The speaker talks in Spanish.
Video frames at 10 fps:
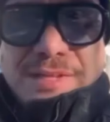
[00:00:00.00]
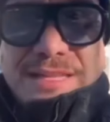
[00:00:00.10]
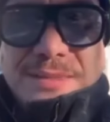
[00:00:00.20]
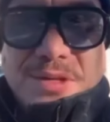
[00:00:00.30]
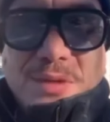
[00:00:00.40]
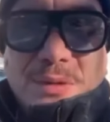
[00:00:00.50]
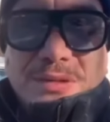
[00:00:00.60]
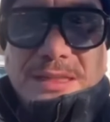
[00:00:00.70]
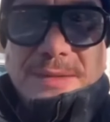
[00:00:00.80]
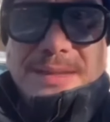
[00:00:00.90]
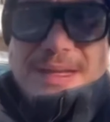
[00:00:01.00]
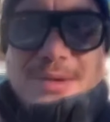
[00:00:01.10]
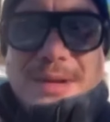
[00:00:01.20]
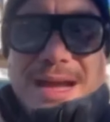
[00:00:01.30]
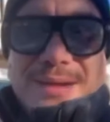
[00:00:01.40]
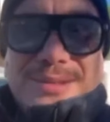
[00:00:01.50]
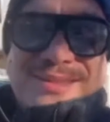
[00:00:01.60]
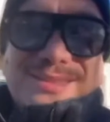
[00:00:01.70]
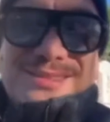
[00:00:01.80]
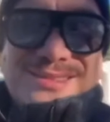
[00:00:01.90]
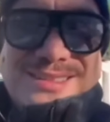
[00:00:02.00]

Ese videojuego usted debe de cobrarlo, dicen.